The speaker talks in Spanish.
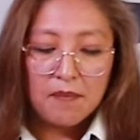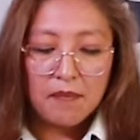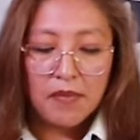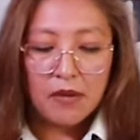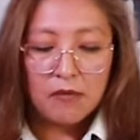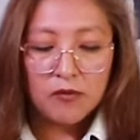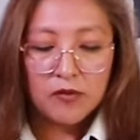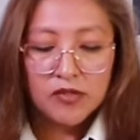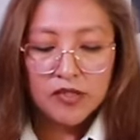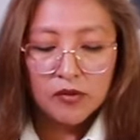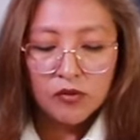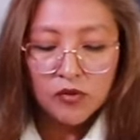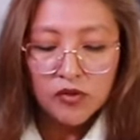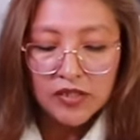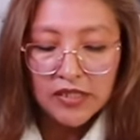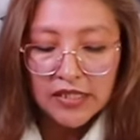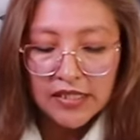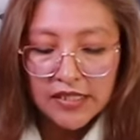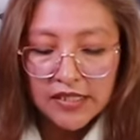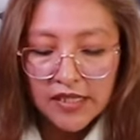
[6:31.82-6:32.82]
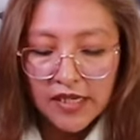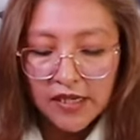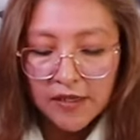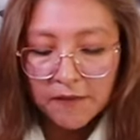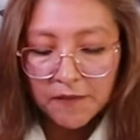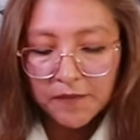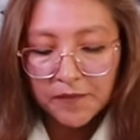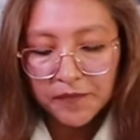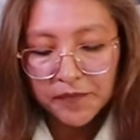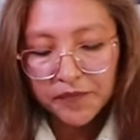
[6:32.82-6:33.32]
Vamos a
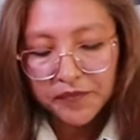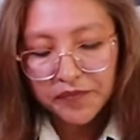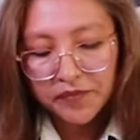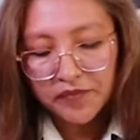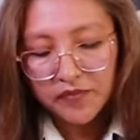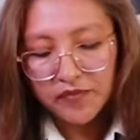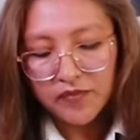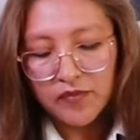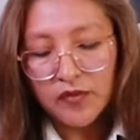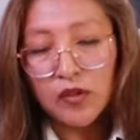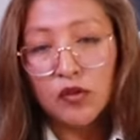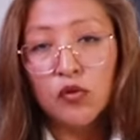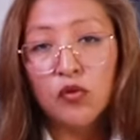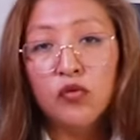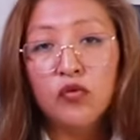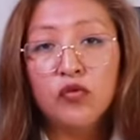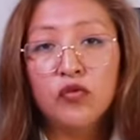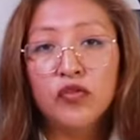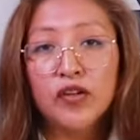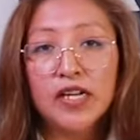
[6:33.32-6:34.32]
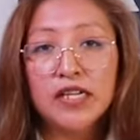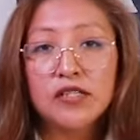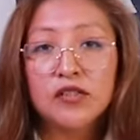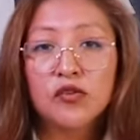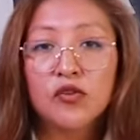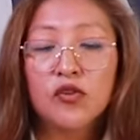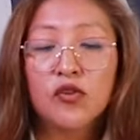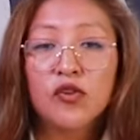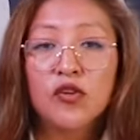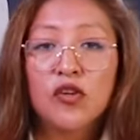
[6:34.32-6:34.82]
utilizar un
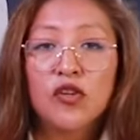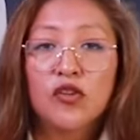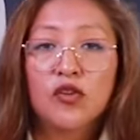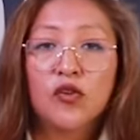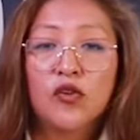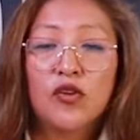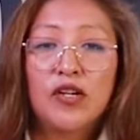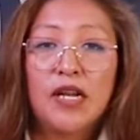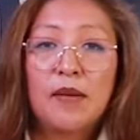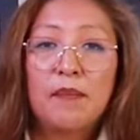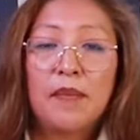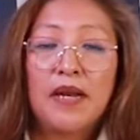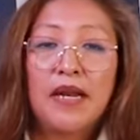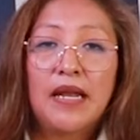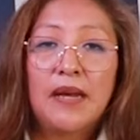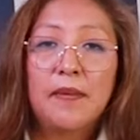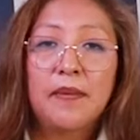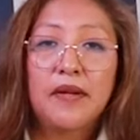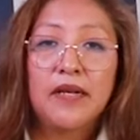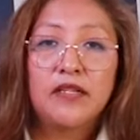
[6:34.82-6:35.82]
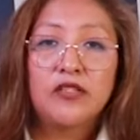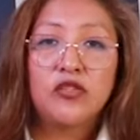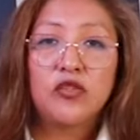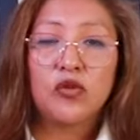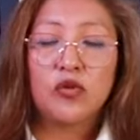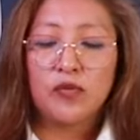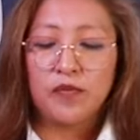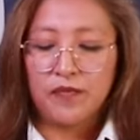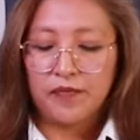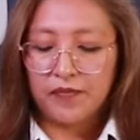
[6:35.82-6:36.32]
frasco con la palabra
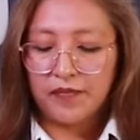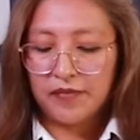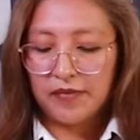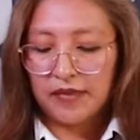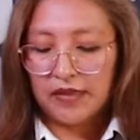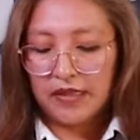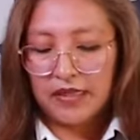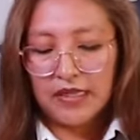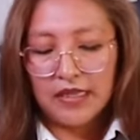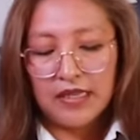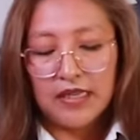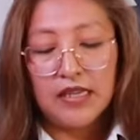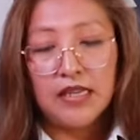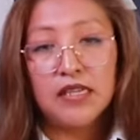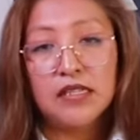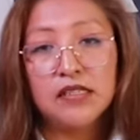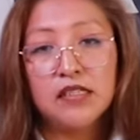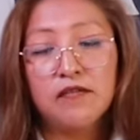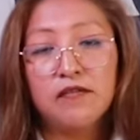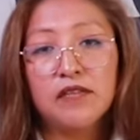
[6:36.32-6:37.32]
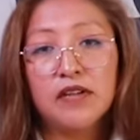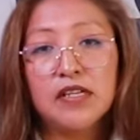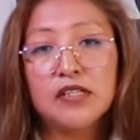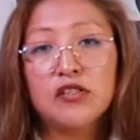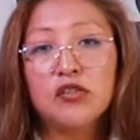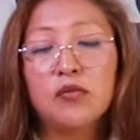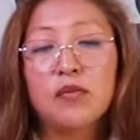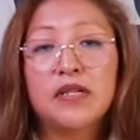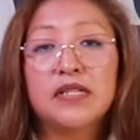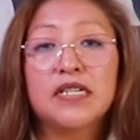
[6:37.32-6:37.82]
yo. Este
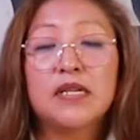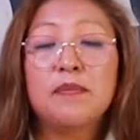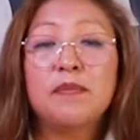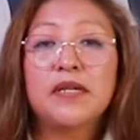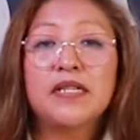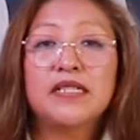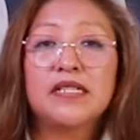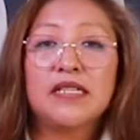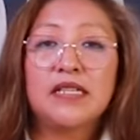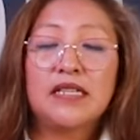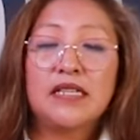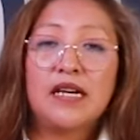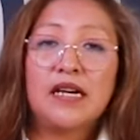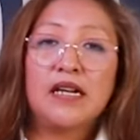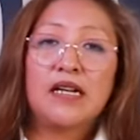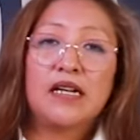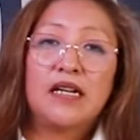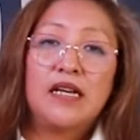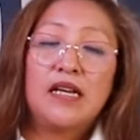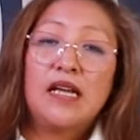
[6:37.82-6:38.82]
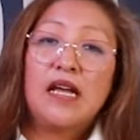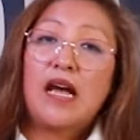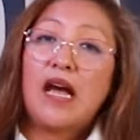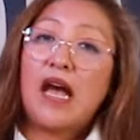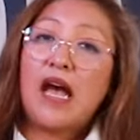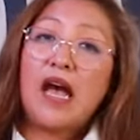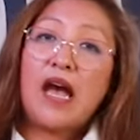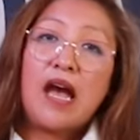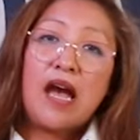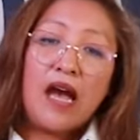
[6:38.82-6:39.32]
frasco va a representar
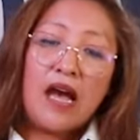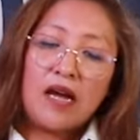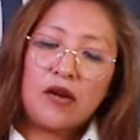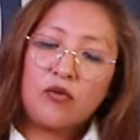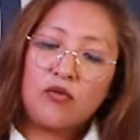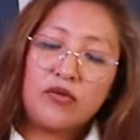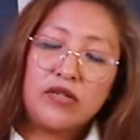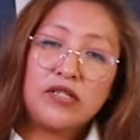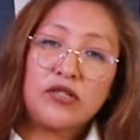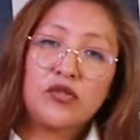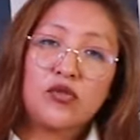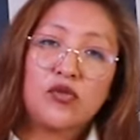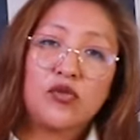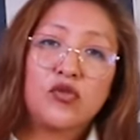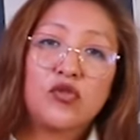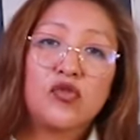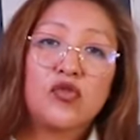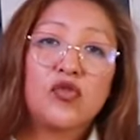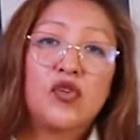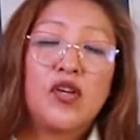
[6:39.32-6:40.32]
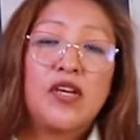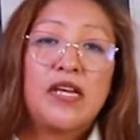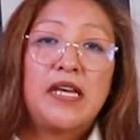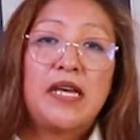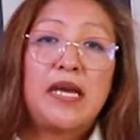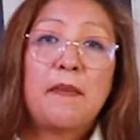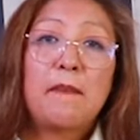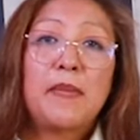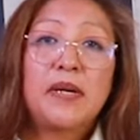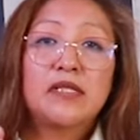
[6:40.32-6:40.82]
a nuestros
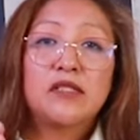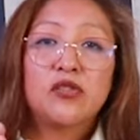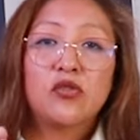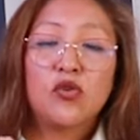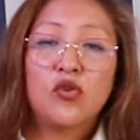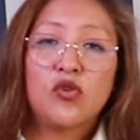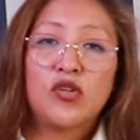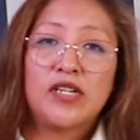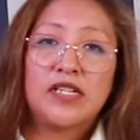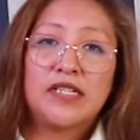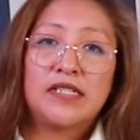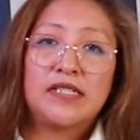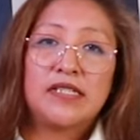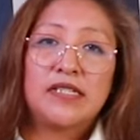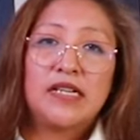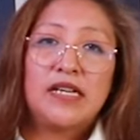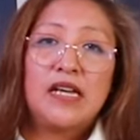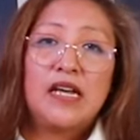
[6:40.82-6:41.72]
eh, pastores,